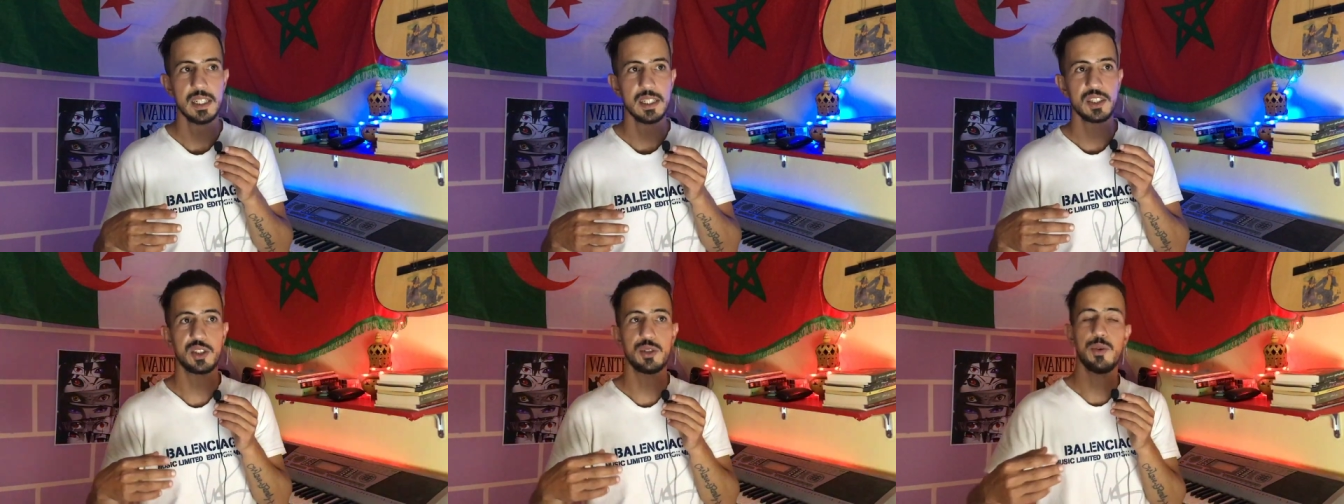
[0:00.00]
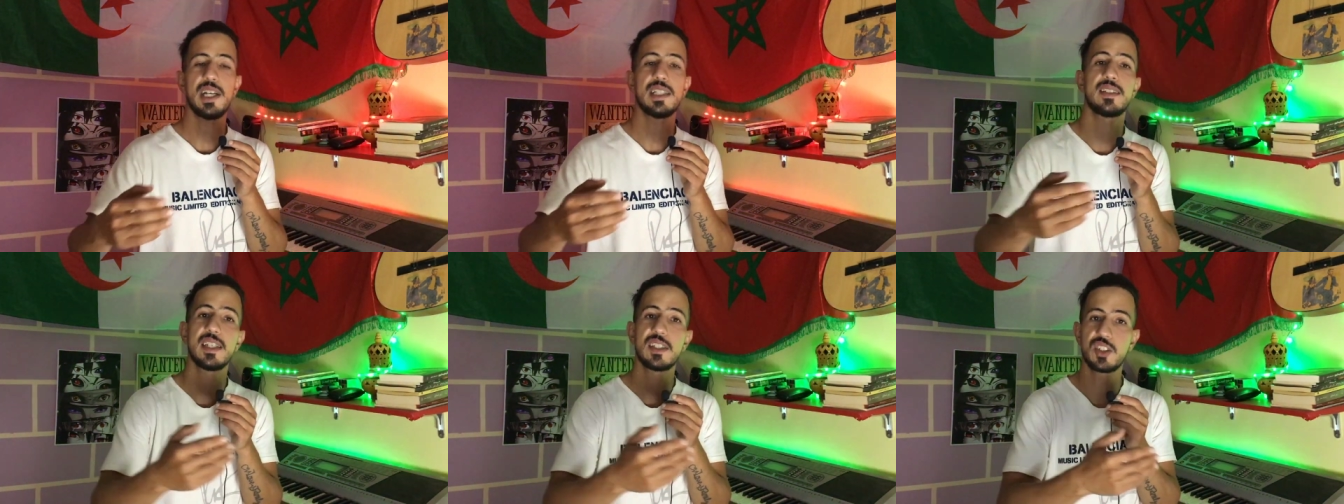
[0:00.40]
شي
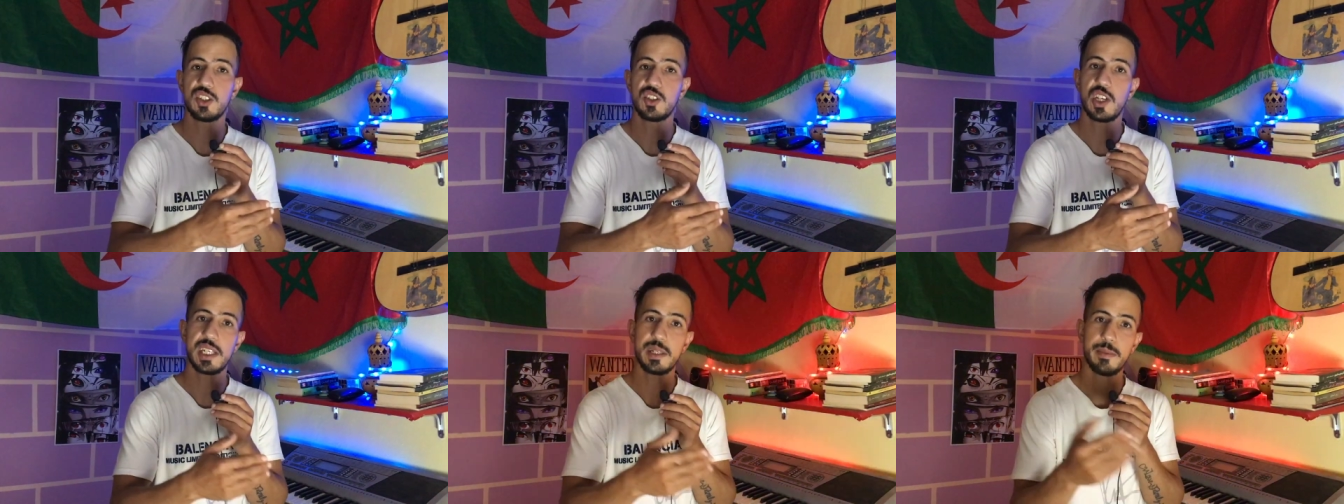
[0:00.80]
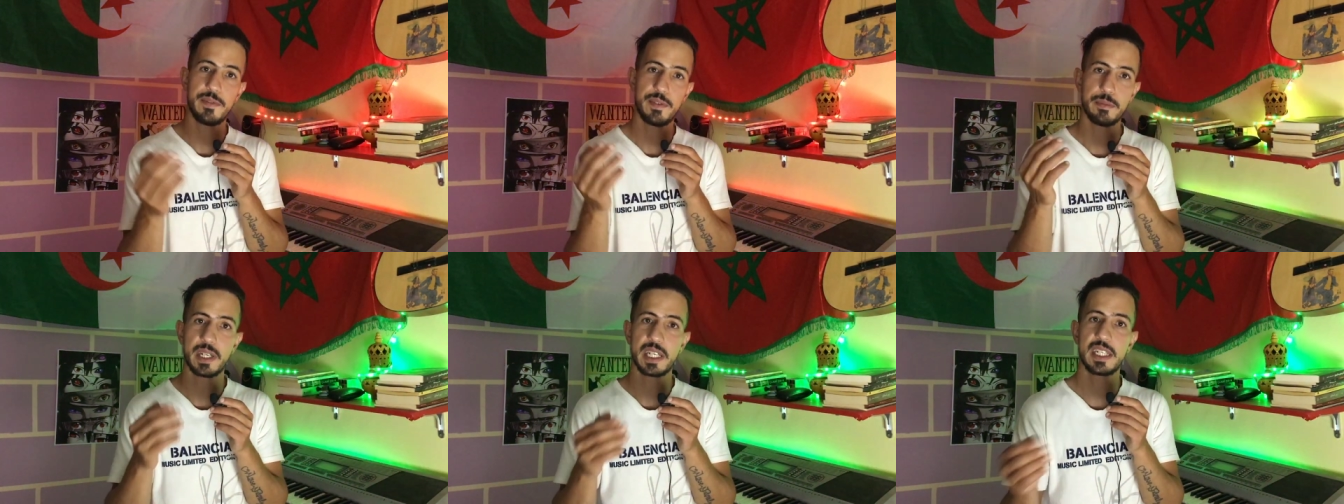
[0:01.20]
واحد داير شي جريمة
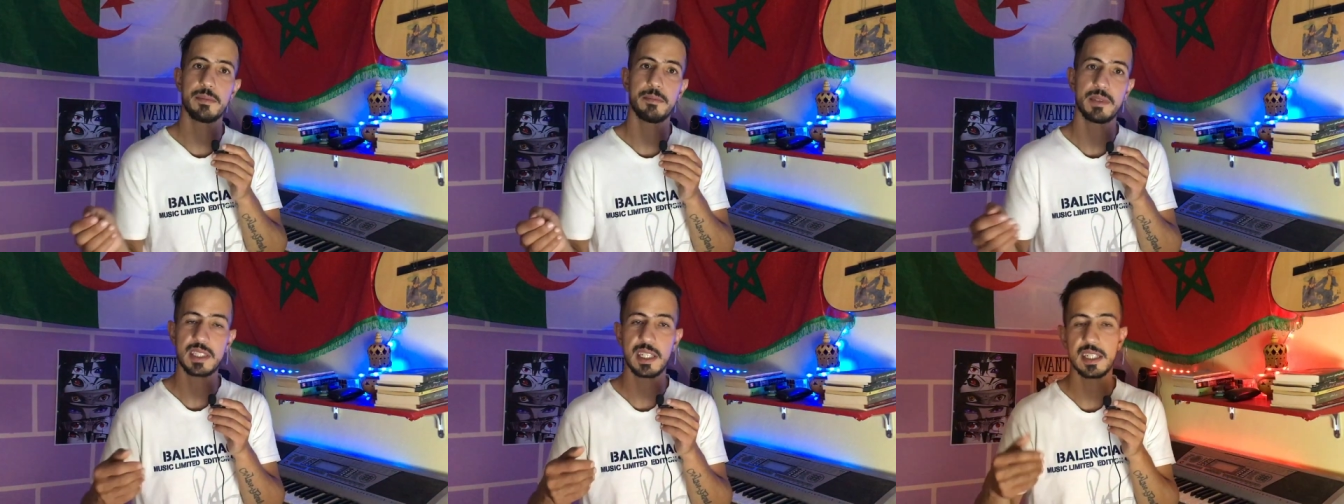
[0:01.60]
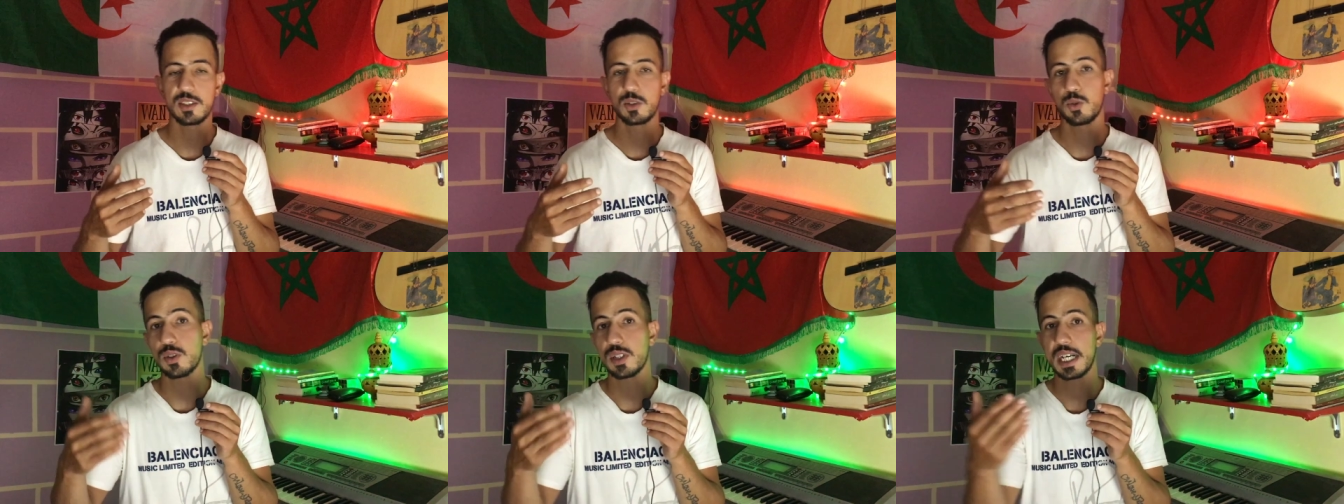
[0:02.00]
في المغرب مثلا
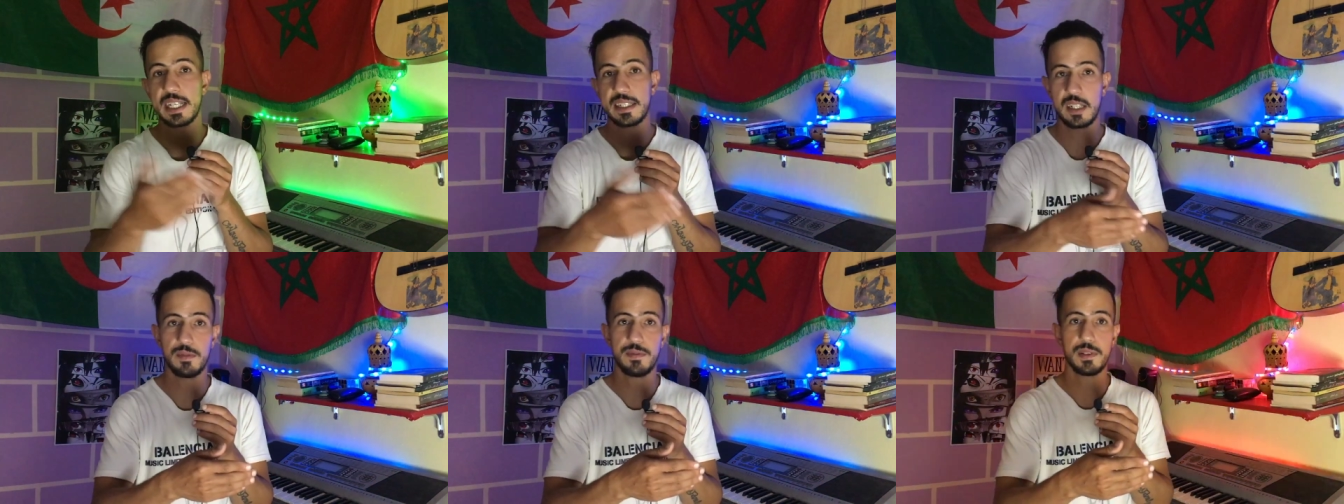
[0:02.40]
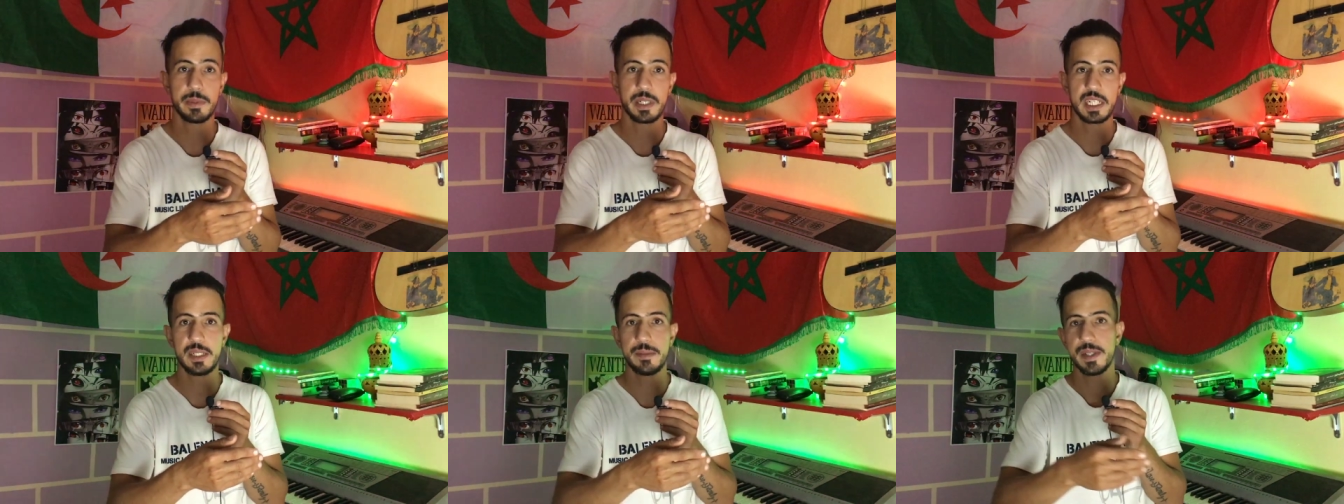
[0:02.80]
تكون قاتل في
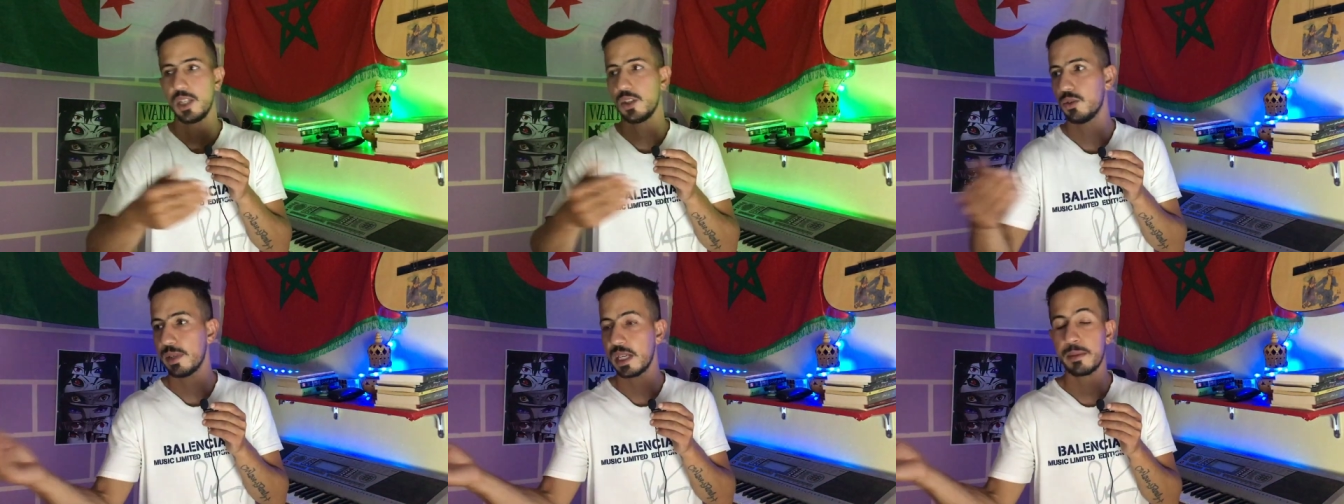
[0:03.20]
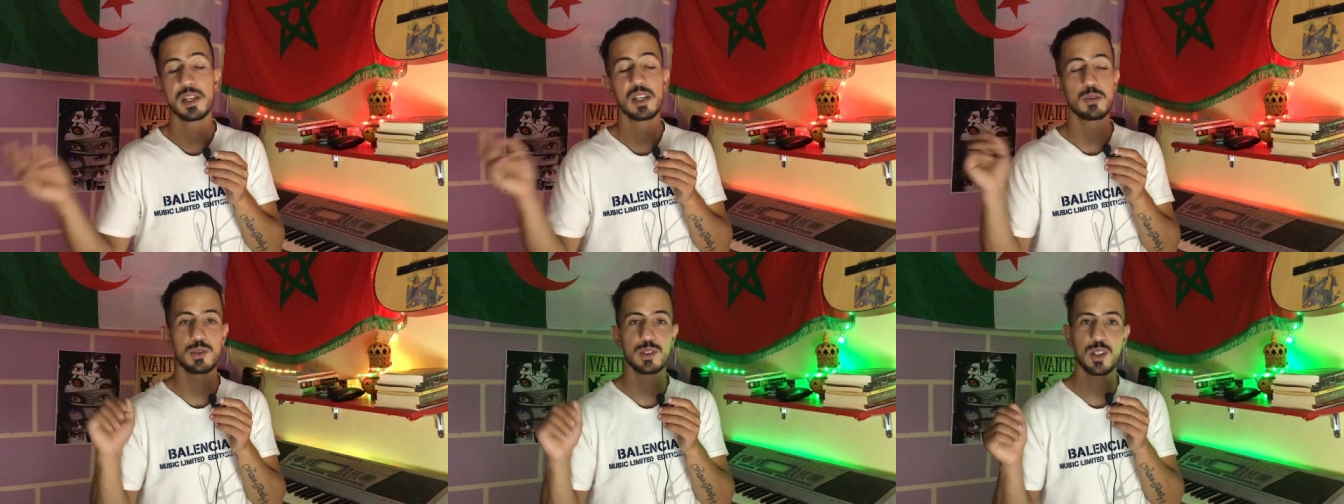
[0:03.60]
المغرب وما راه ما
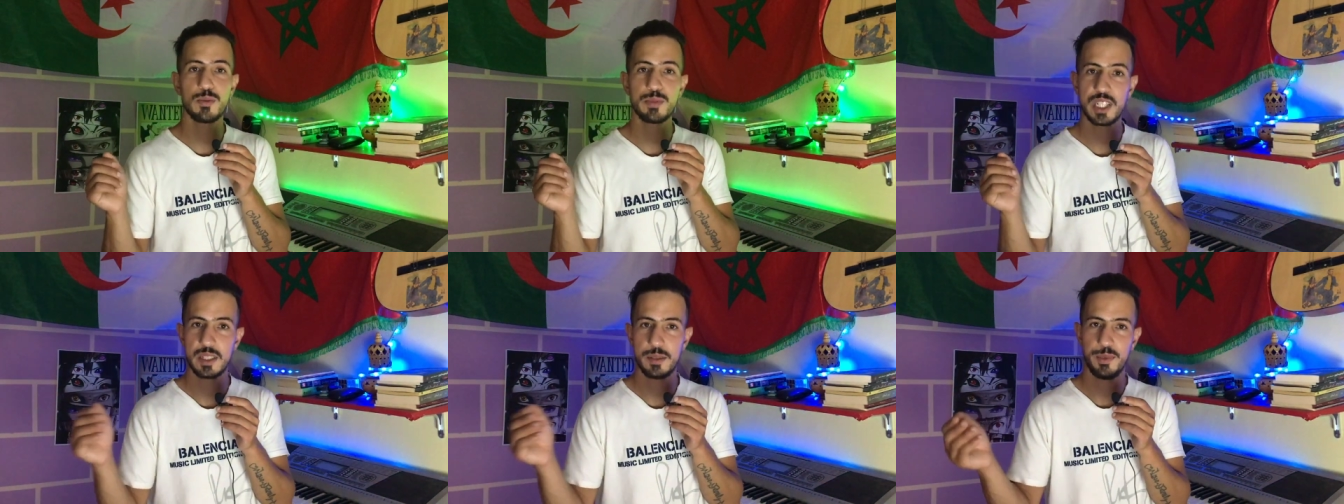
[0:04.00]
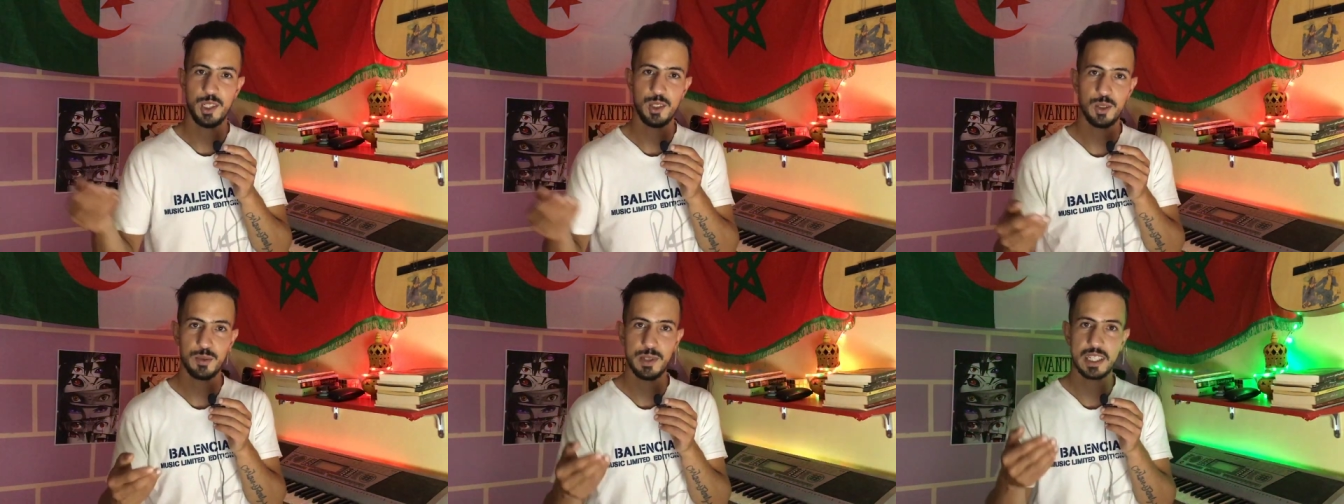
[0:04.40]
كتوصلهمش هذه
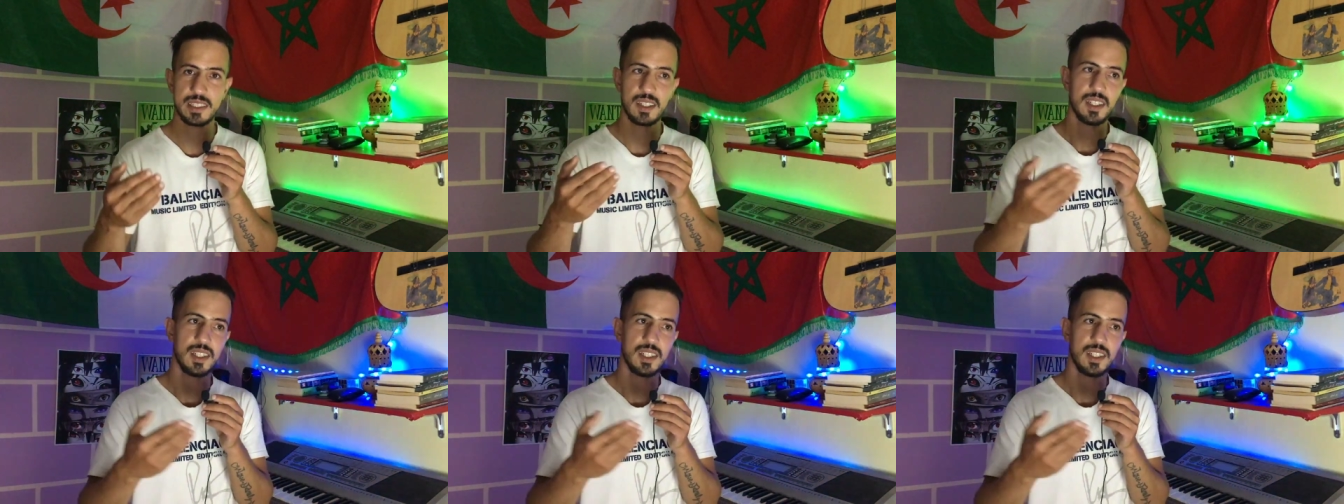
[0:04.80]
المعلومات